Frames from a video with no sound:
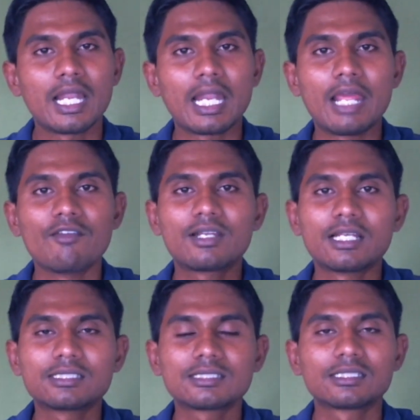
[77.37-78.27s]
లైవ్
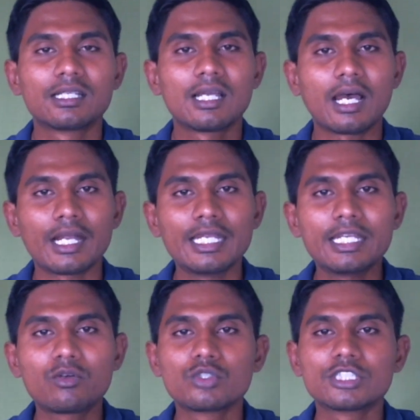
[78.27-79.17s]
క్లాసెస్ అన్ని
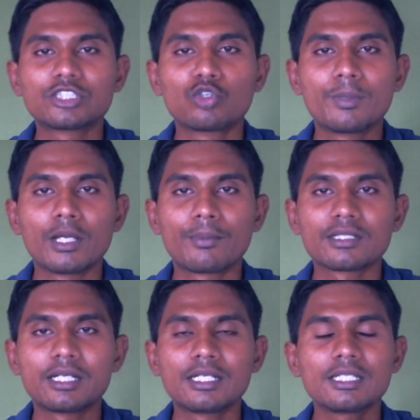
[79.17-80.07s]
కోర్సెస్కి
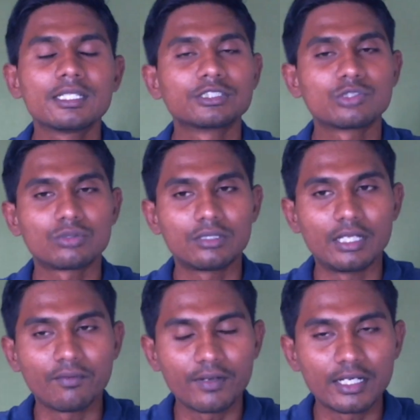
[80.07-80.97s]
ఉపయోగపడతాయండి సో
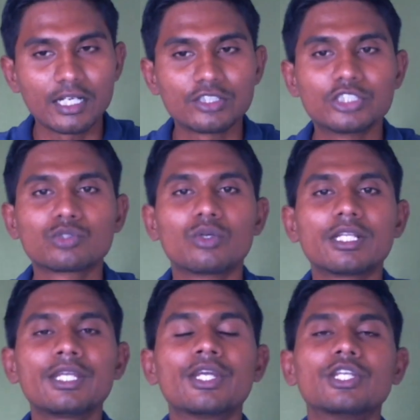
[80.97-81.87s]
డెఫినెట్గా తీసుకోండి
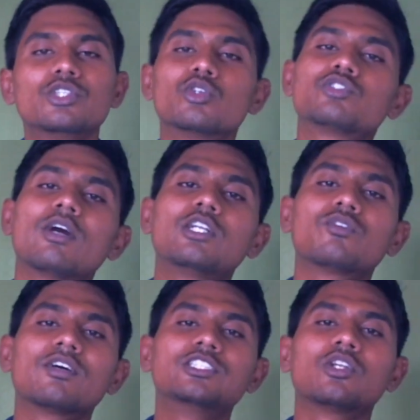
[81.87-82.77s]
యూస్ వై టూ
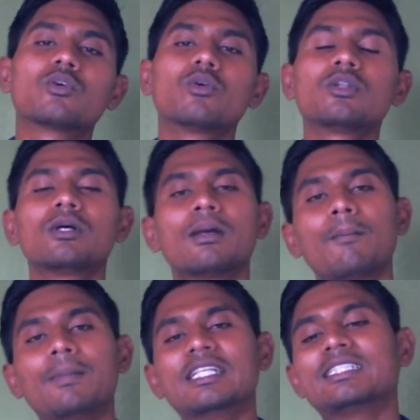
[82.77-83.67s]
ఫైవ్ జీరో కోడ్
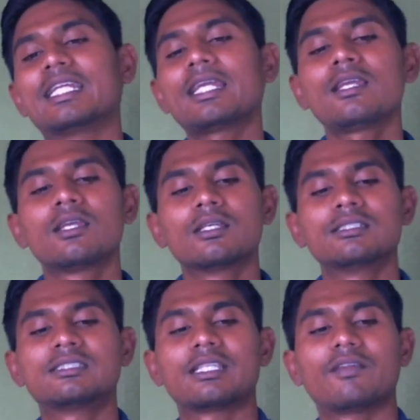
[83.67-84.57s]
ప్లీజ్ స్టే
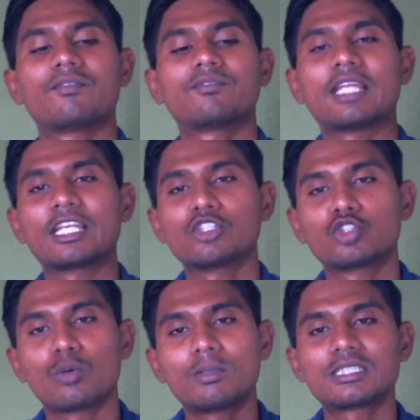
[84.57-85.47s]
సేఫ్ థ్యాంక్ యూ
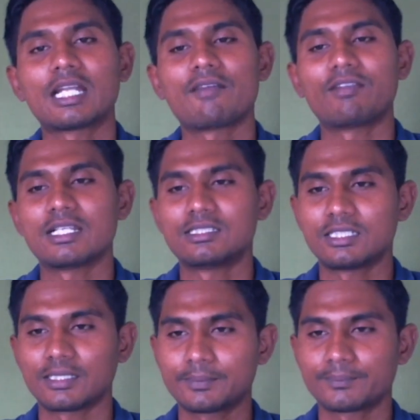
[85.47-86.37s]
సో మచ్ అండ్ హ్యావ్ ఎ నైస్ డే